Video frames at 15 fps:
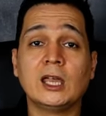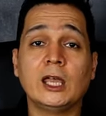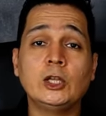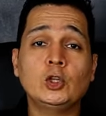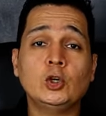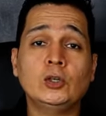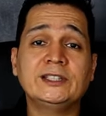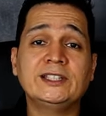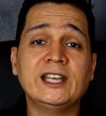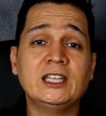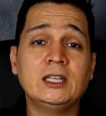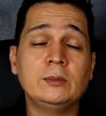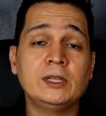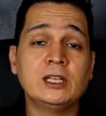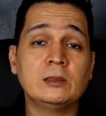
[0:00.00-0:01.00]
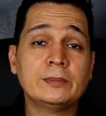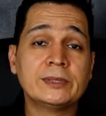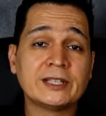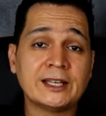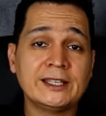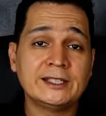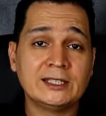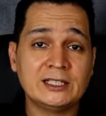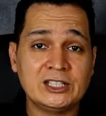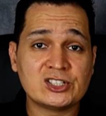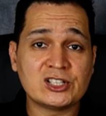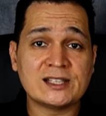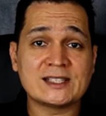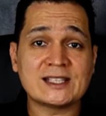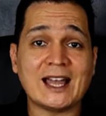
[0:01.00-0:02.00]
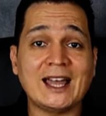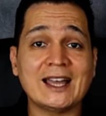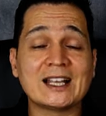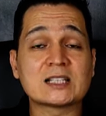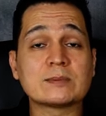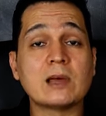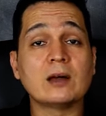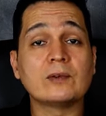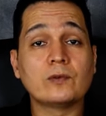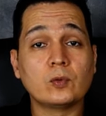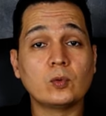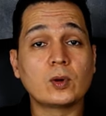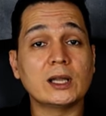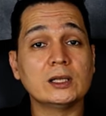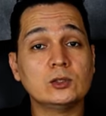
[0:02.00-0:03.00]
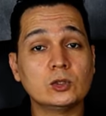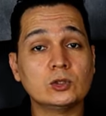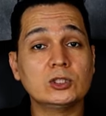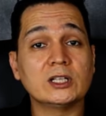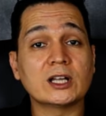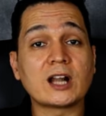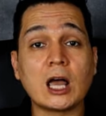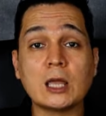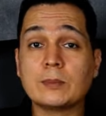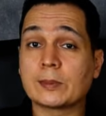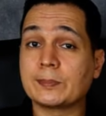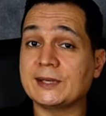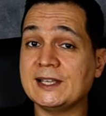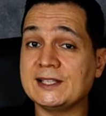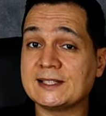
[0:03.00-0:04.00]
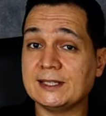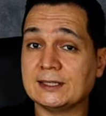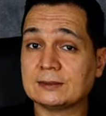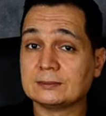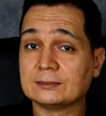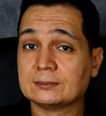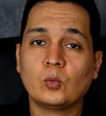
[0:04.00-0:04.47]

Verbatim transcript: النوع الثاني من البناين ليجنز حاجه اسمها فوكال نودولار هايبربليزيا